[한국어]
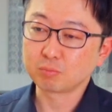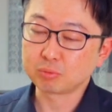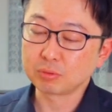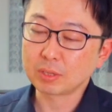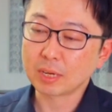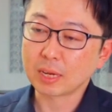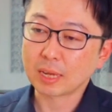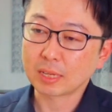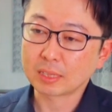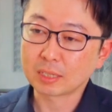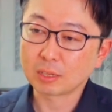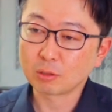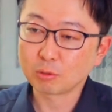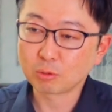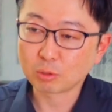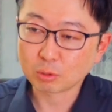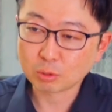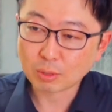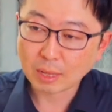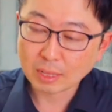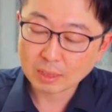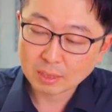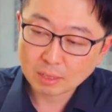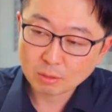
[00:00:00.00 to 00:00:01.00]
분량 안 나온
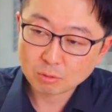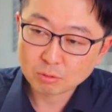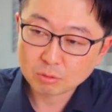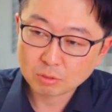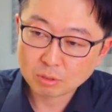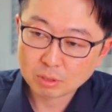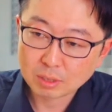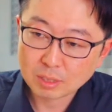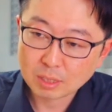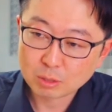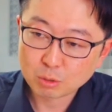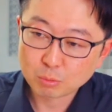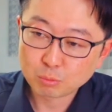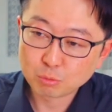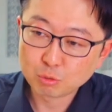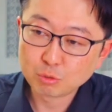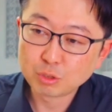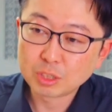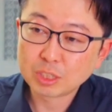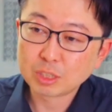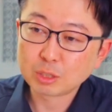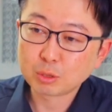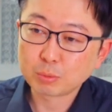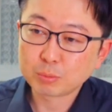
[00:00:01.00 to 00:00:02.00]
것도 안 나오는 건데 좀
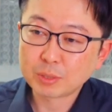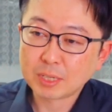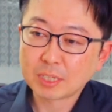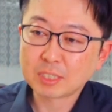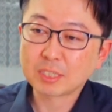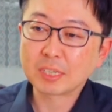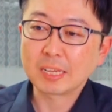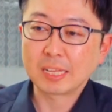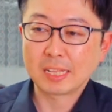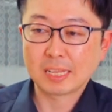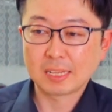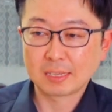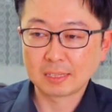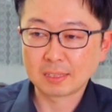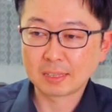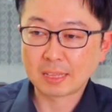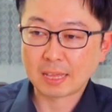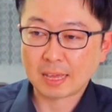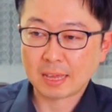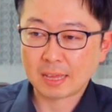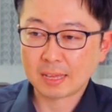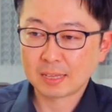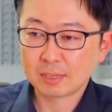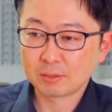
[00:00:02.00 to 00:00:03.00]
눈치를 좀 채셔야
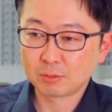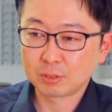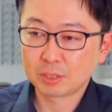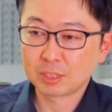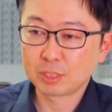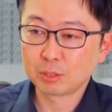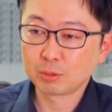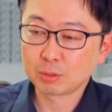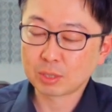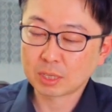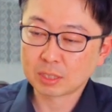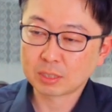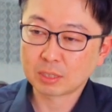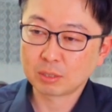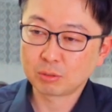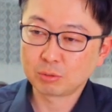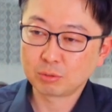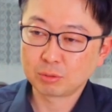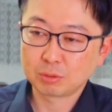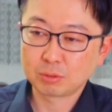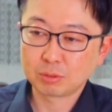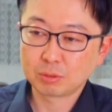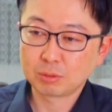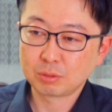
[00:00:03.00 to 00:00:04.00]
되는데 우리 지윤 학생도
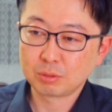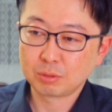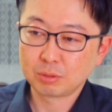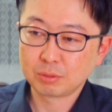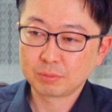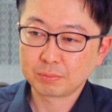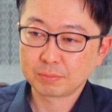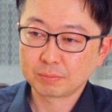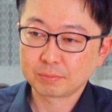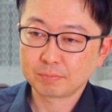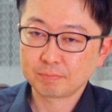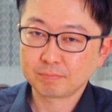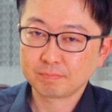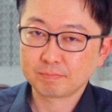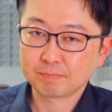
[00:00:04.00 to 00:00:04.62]
그렇고. 뭔데?